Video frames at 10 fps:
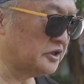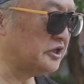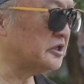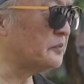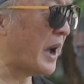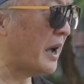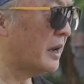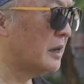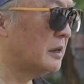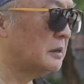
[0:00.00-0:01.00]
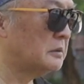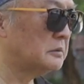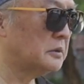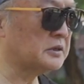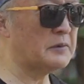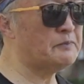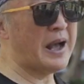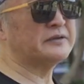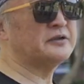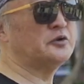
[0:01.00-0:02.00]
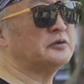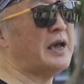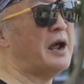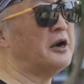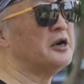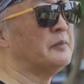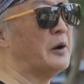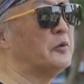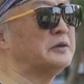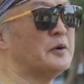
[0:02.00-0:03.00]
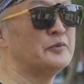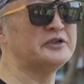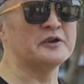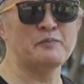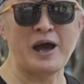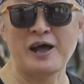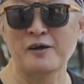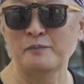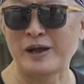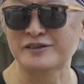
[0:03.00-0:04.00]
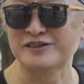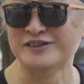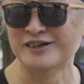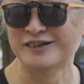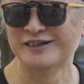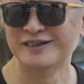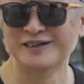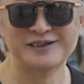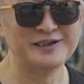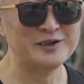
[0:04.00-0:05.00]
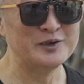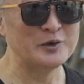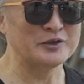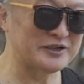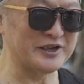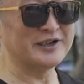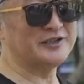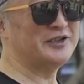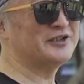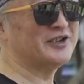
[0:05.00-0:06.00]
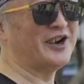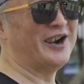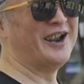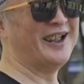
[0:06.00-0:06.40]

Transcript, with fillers: 七十八，那跟八十就差二嘛，为什么不写八八十呢？或者写个七十二，